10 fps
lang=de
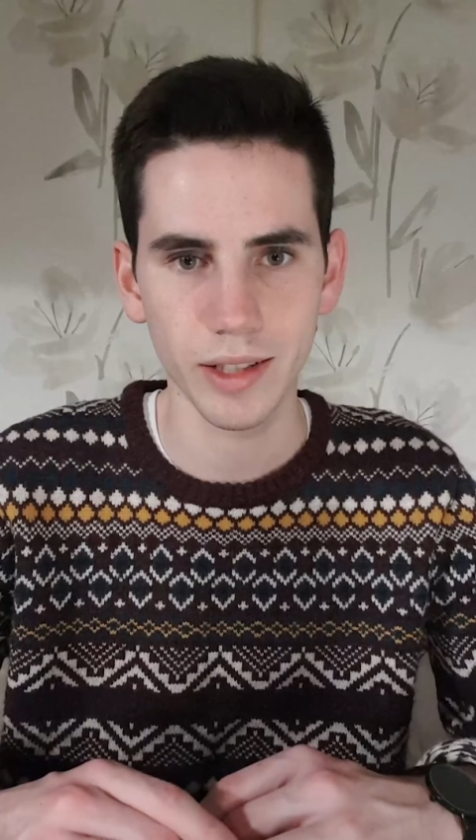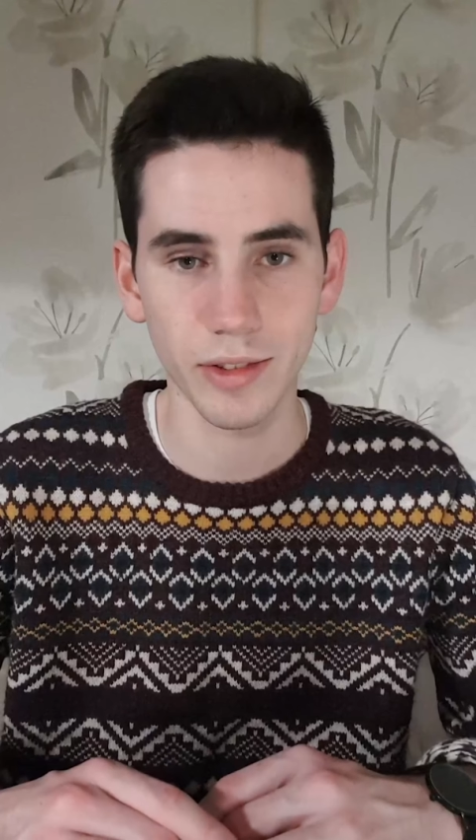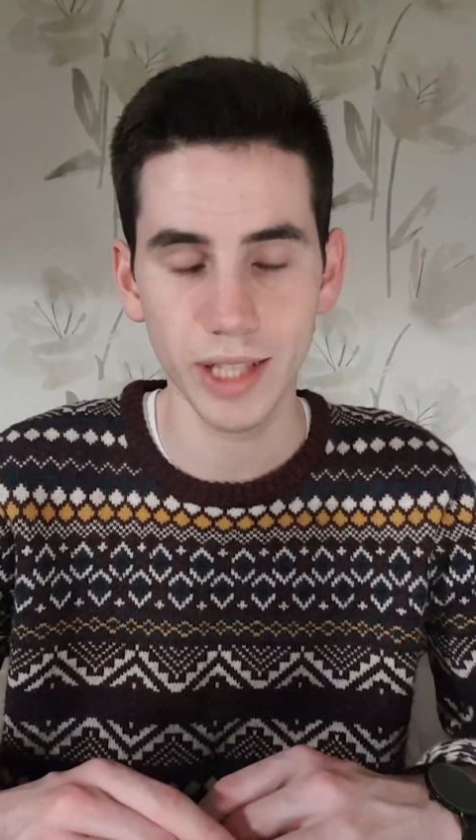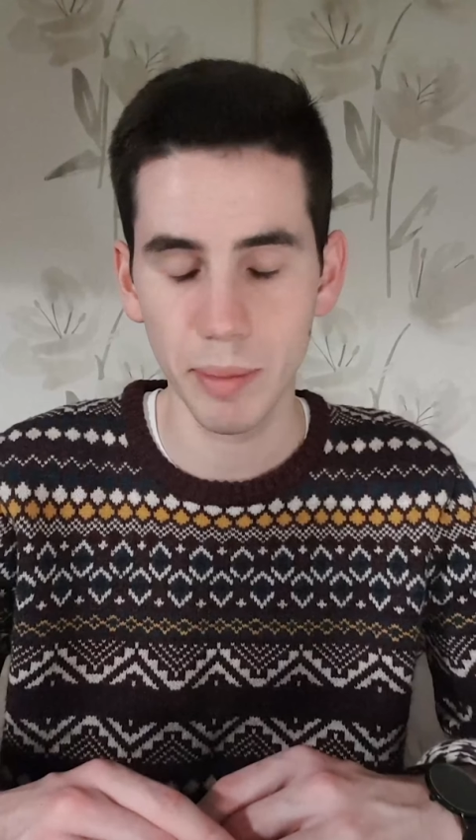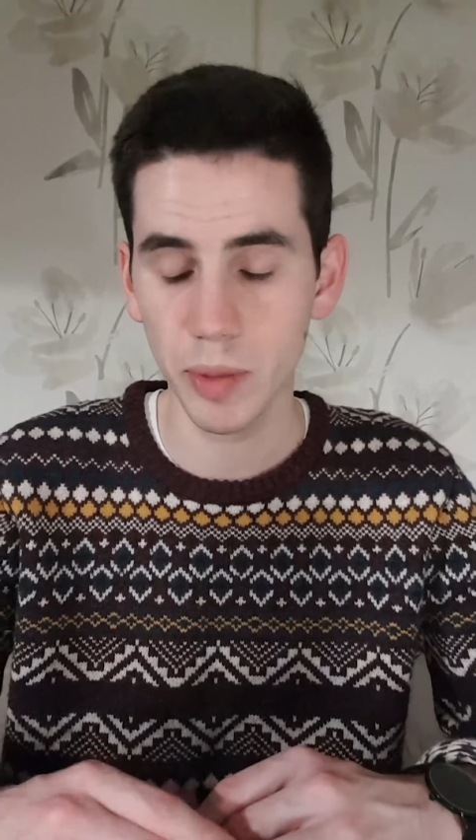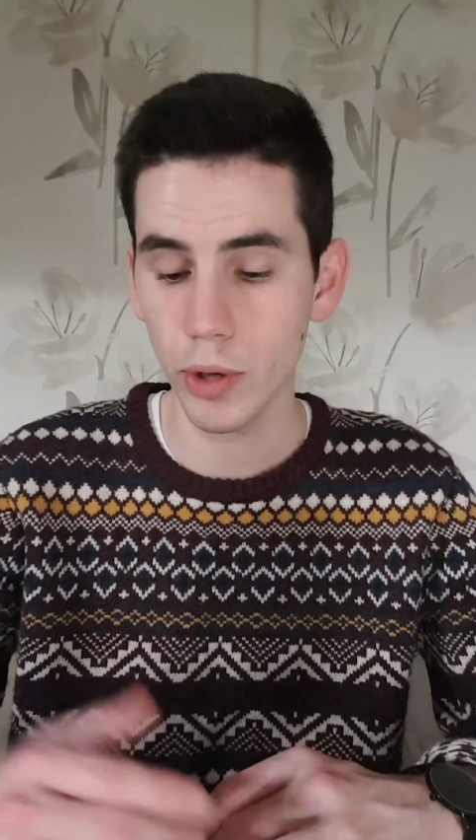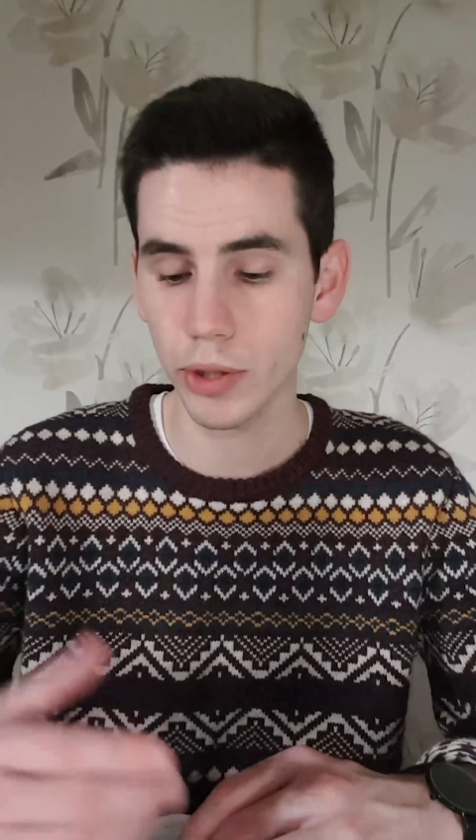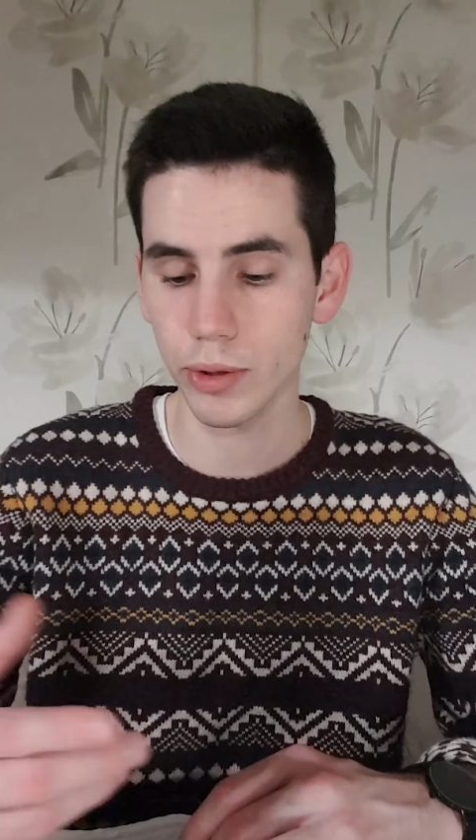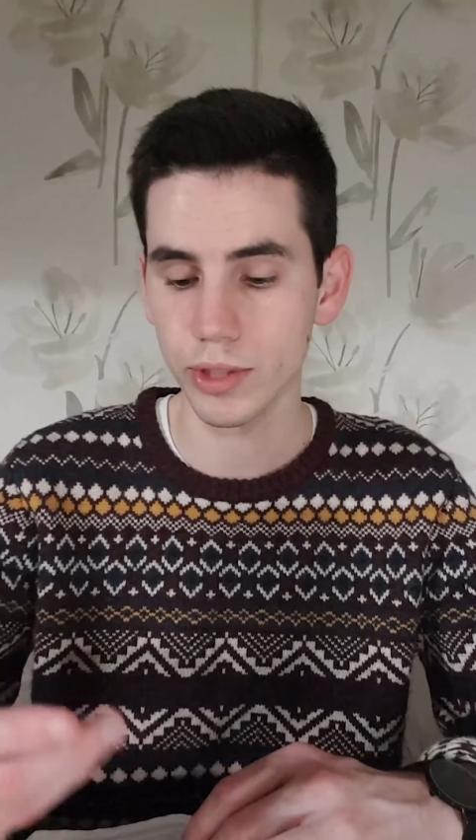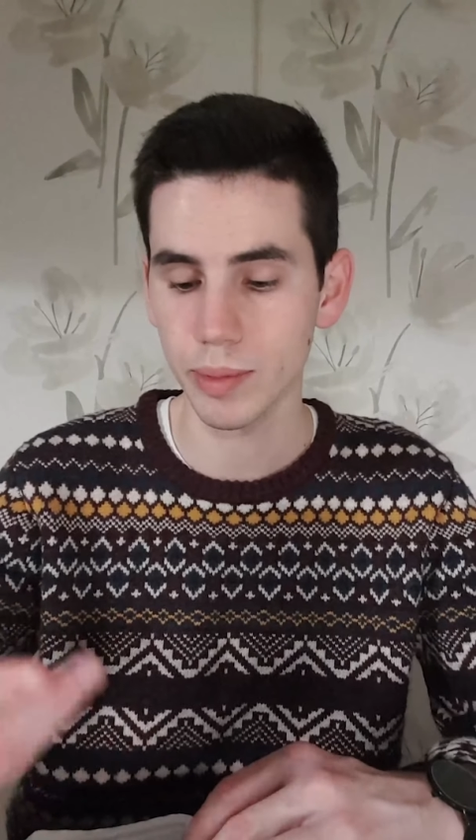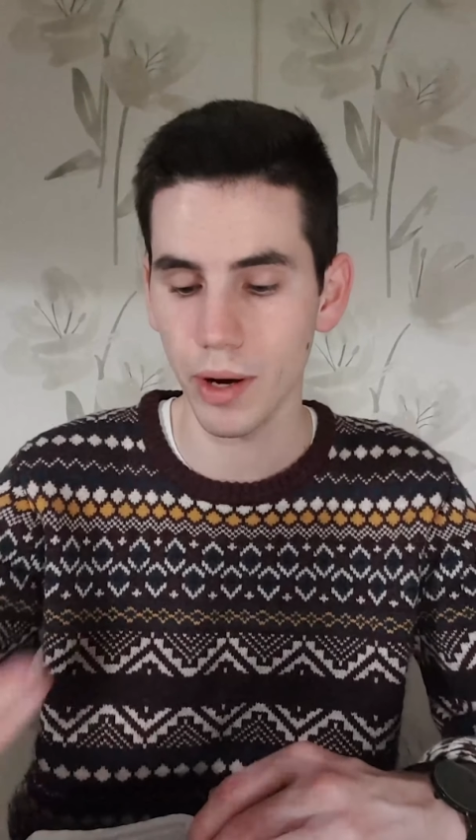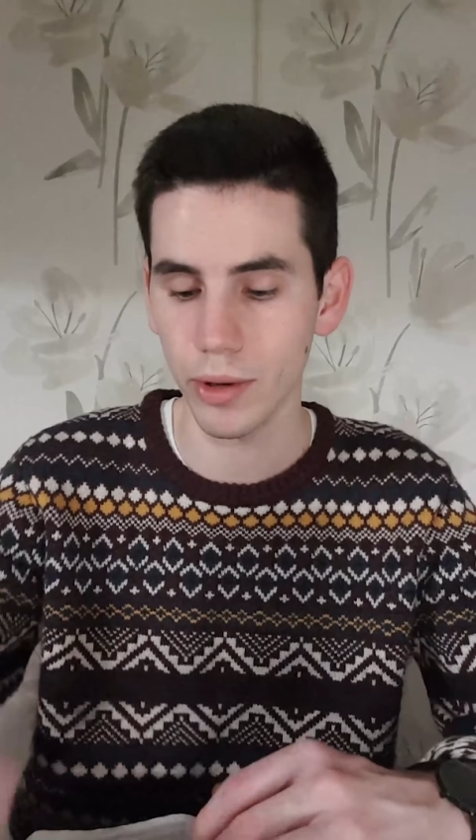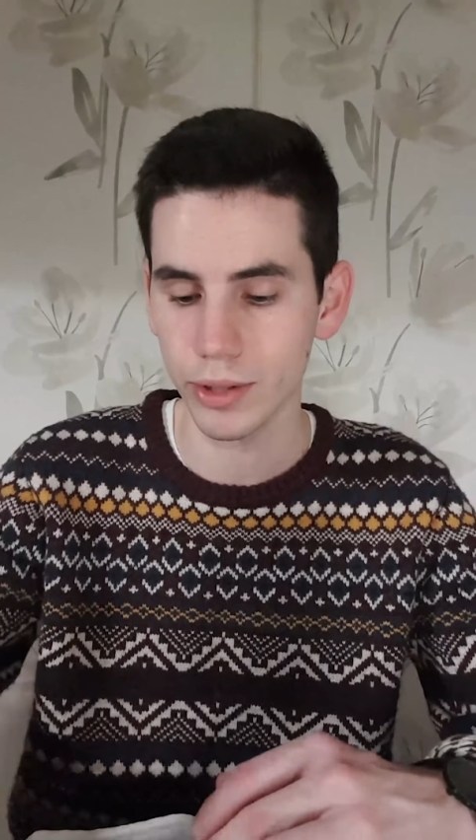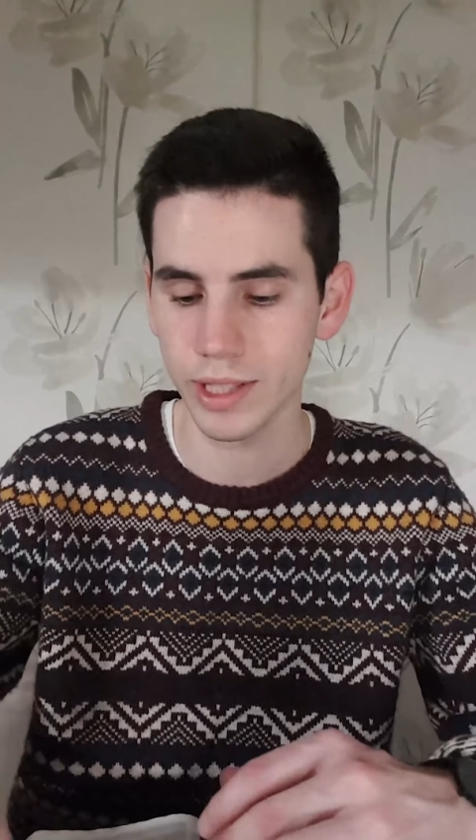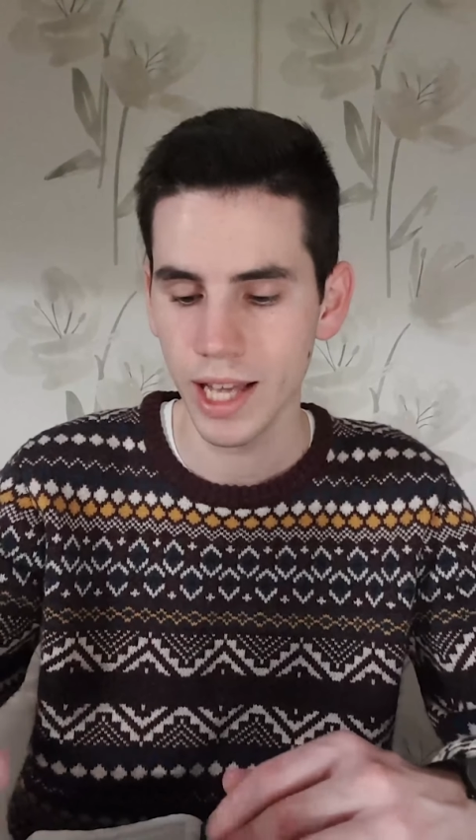Und damit möchte uns
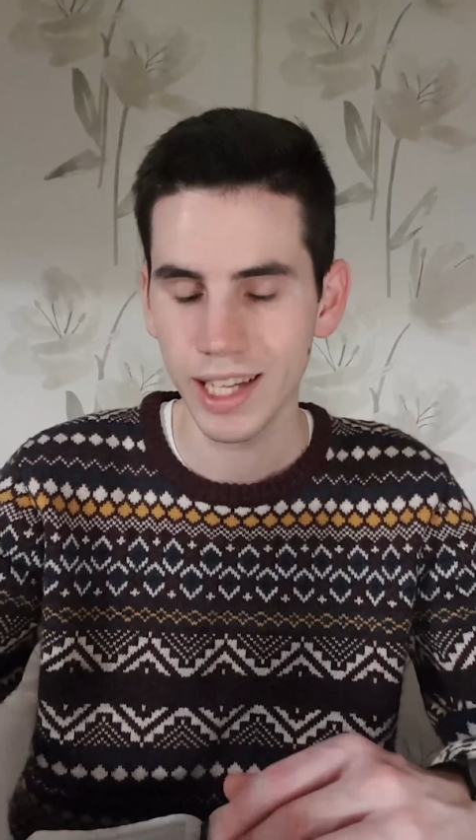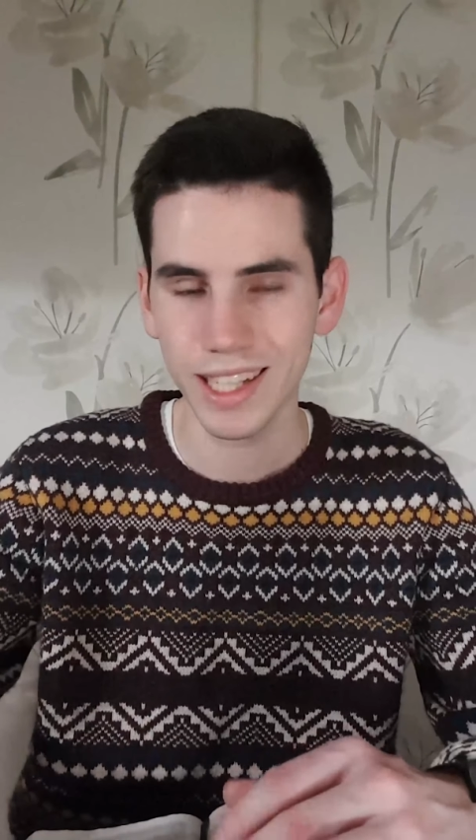Paulus